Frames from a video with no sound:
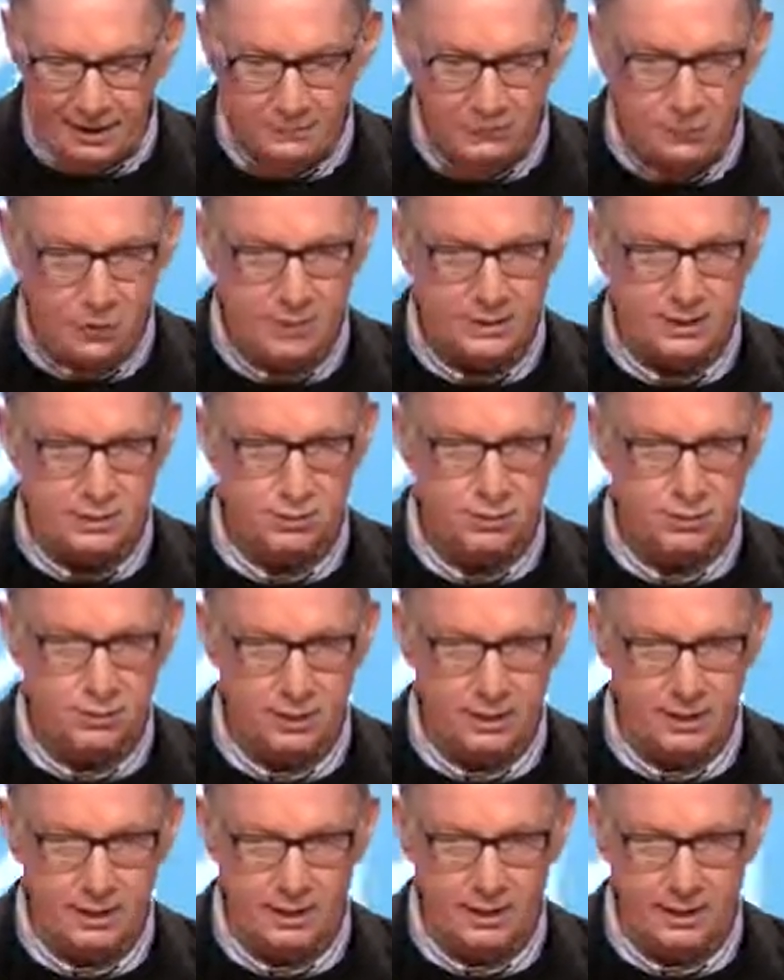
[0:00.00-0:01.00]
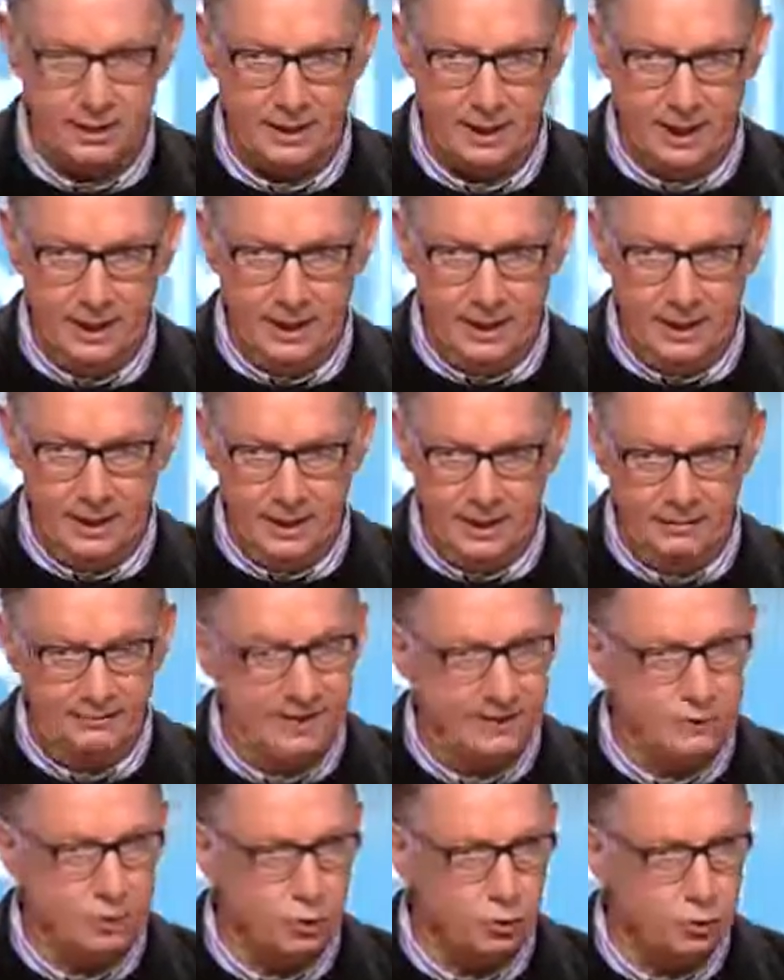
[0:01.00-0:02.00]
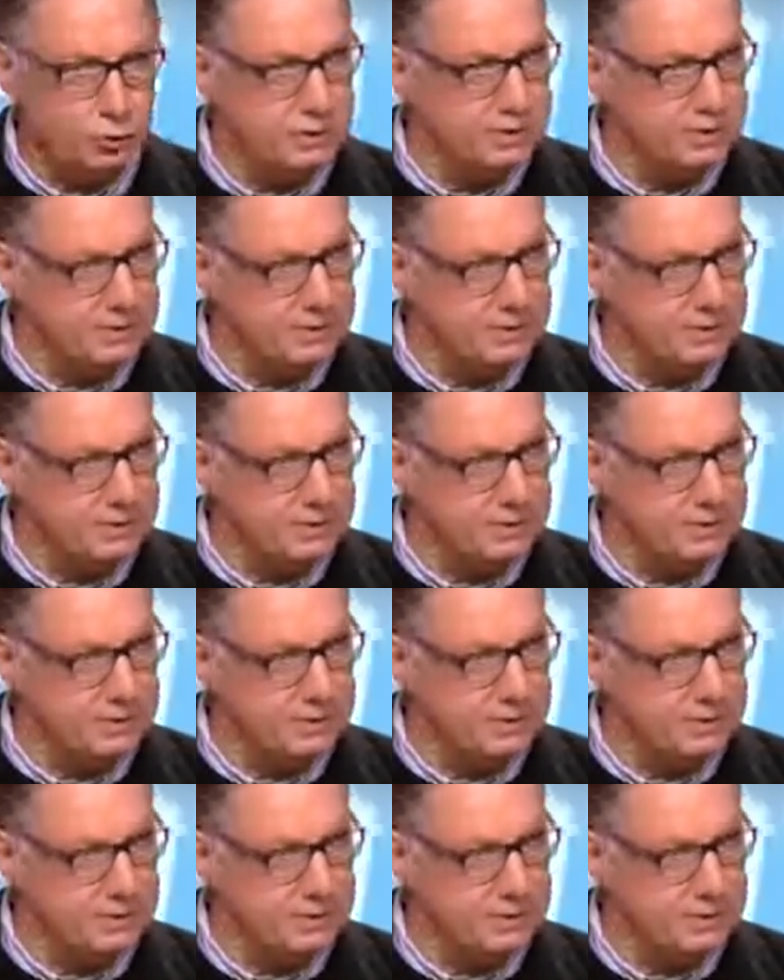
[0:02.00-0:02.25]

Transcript: voie sur les, facteurs de